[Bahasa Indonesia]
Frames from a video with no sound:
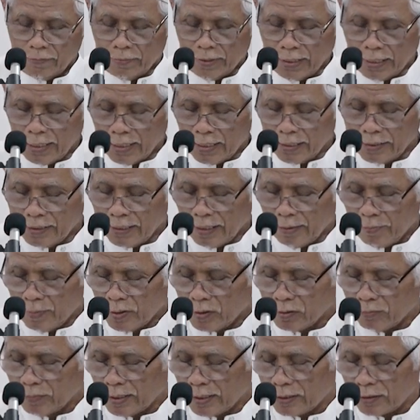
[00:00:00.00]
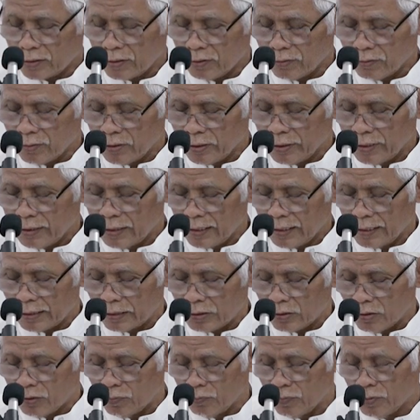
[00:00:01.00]
Wala ya'man makrallah
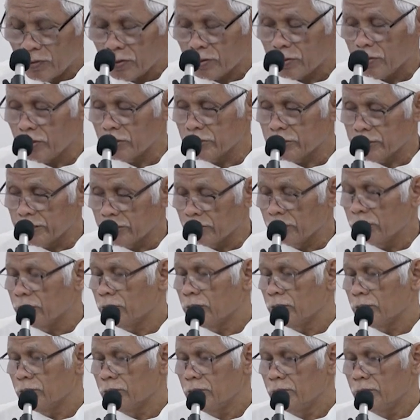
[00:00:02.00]
ilal qaumul khasirun.